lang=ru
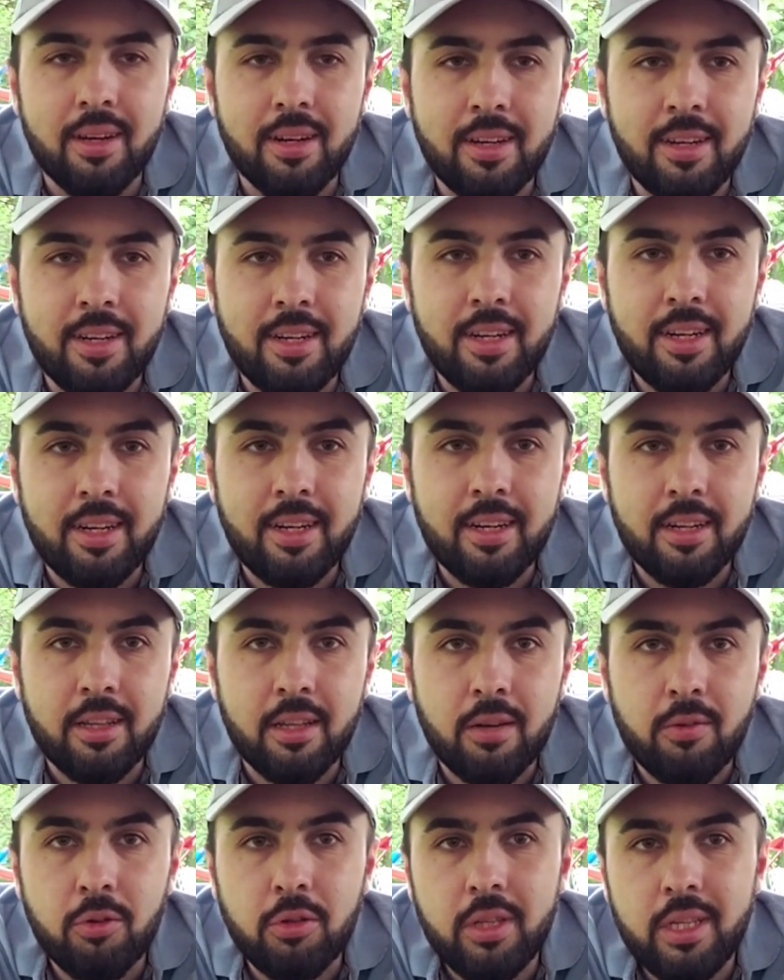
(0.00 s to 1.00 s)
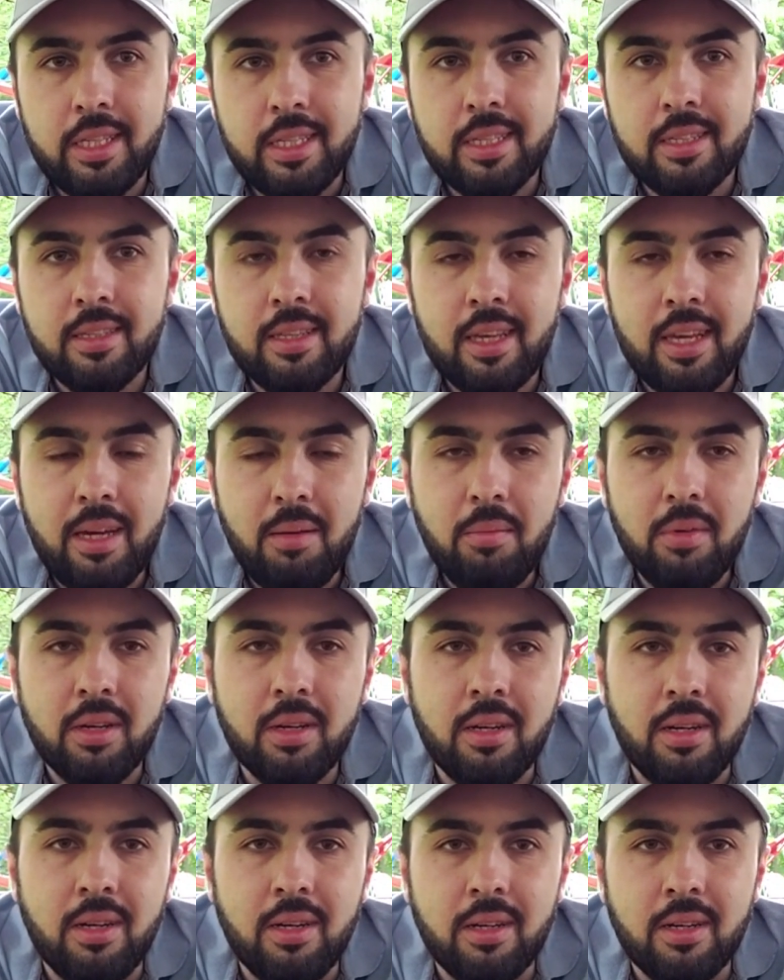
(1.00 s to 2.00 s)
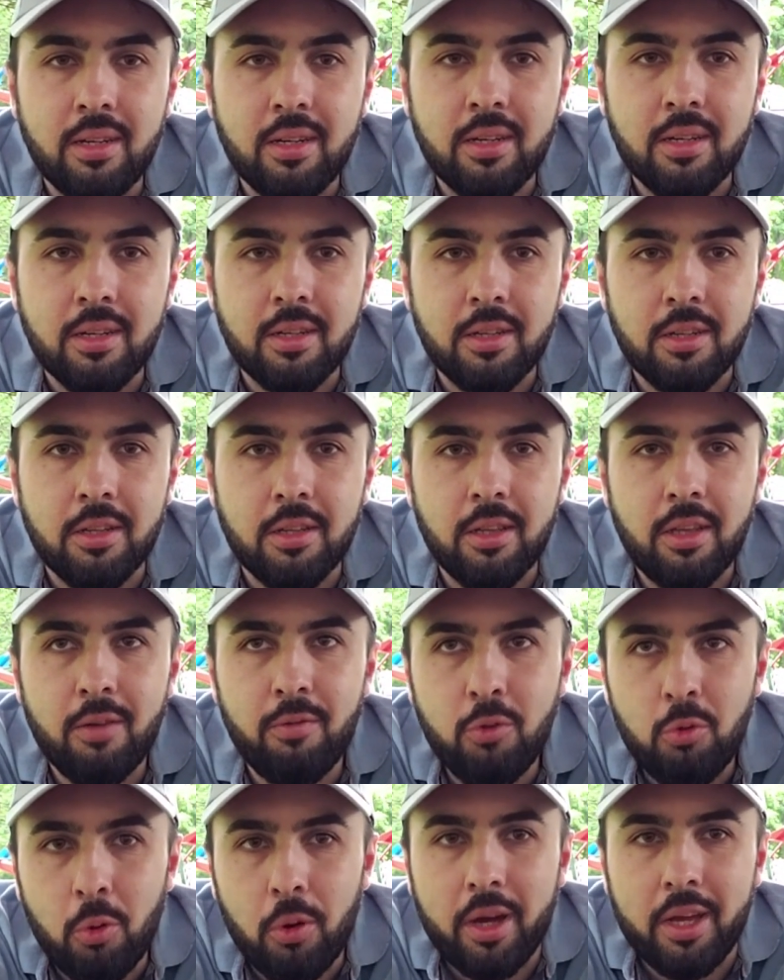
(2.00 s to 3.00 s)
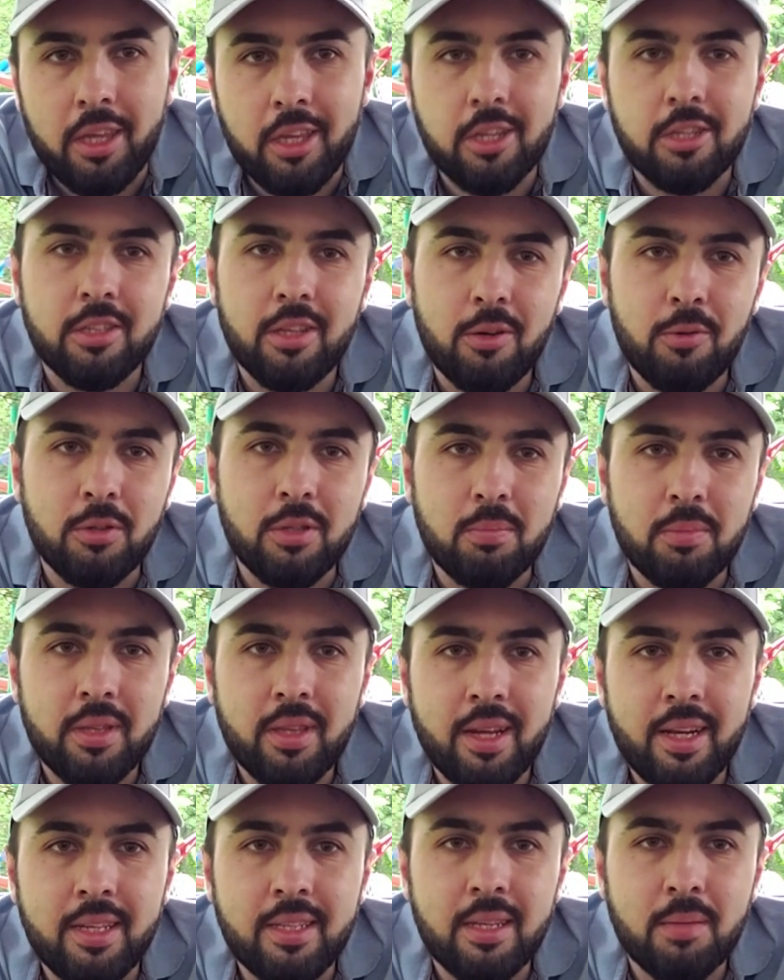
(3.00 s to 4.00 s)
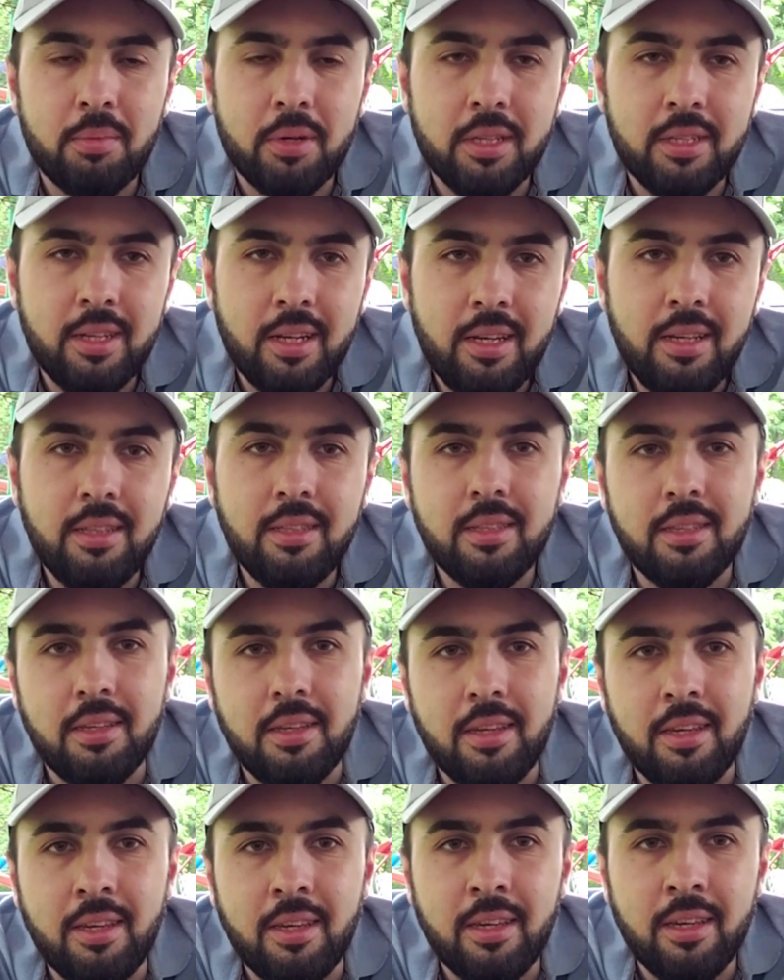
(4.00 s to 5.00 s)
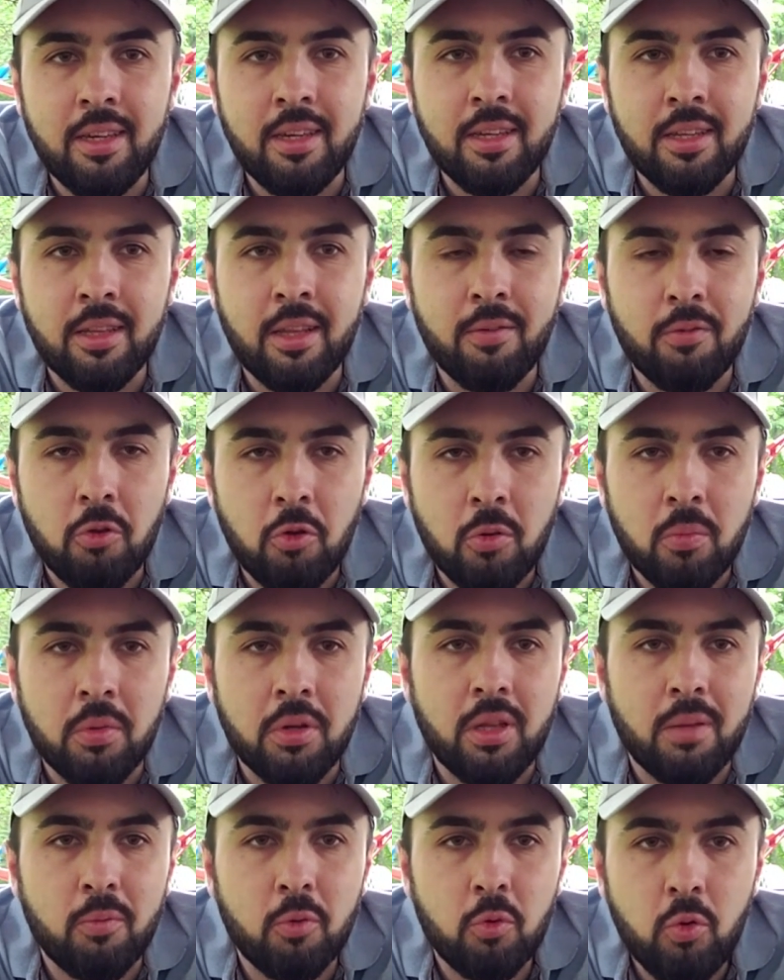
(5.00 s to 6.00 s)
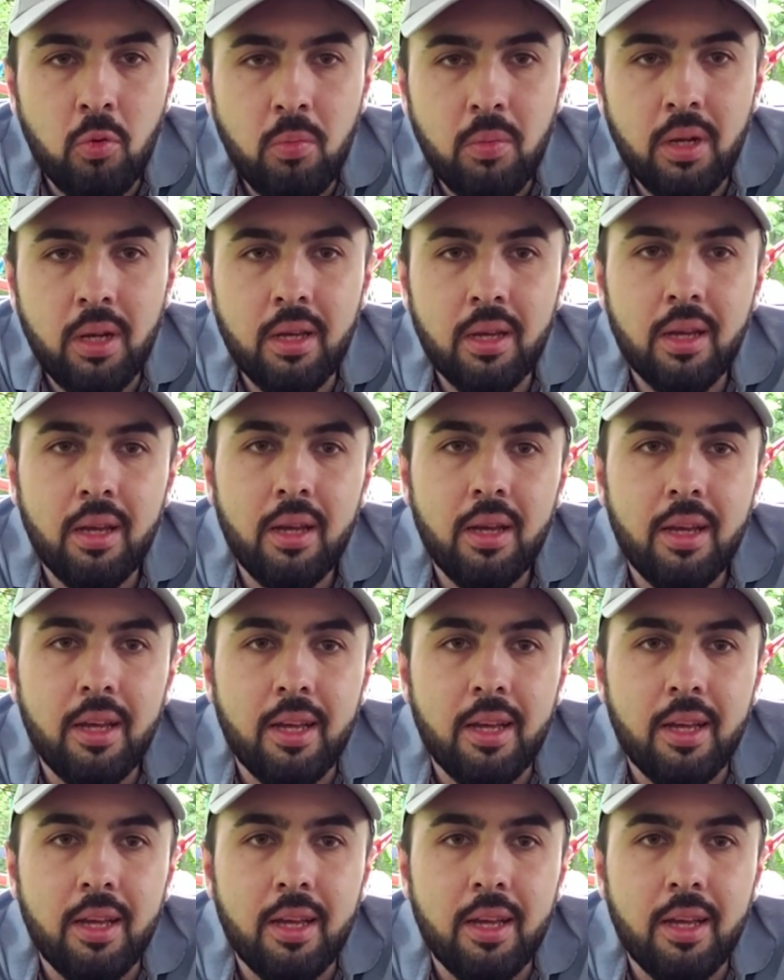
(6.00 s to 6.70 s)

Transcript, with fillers: А, так вот, эти схемы э, давно, конечно, люди пытались определить и давно об этом думали.